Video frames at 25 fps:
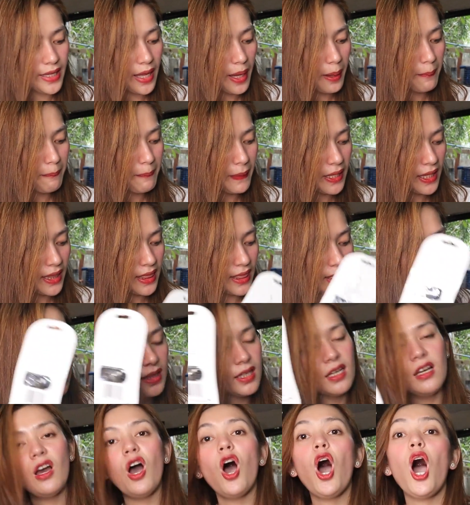namin.
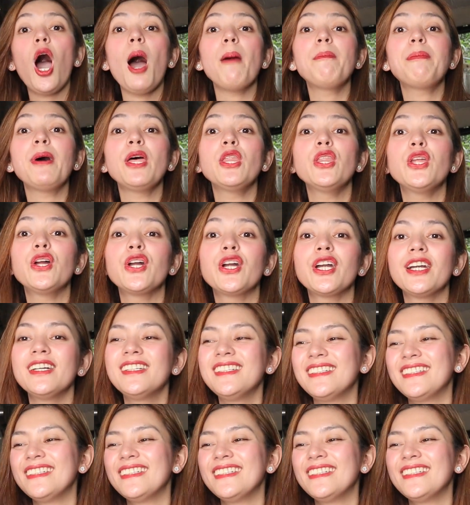Opener.